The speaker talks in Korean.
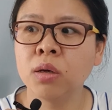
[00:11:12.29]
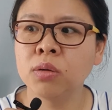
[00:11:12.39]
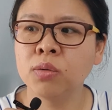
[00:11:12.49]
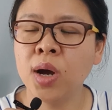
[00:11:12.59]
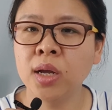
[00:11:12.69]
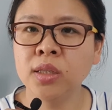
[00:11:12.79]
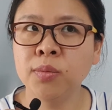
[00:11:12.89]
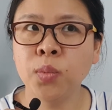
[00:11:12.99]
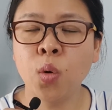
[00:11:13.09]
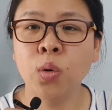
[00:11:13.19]
그리고
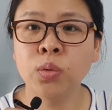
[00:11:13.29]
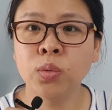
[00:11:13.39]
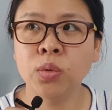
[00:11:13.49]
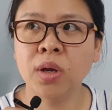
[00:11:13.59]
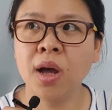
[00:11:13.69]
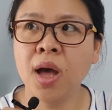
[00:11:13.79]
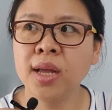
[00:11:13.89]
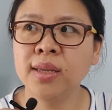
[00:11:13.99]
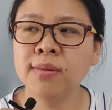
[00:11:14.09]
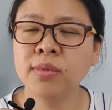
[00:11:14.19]
한인 병원 그러니까
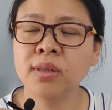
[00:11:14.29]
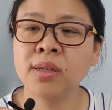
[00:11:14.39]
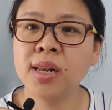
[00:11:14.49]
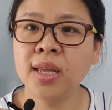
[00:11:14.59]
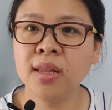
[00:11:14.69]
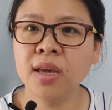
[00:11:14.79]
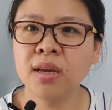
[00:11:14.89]
한인 클리닉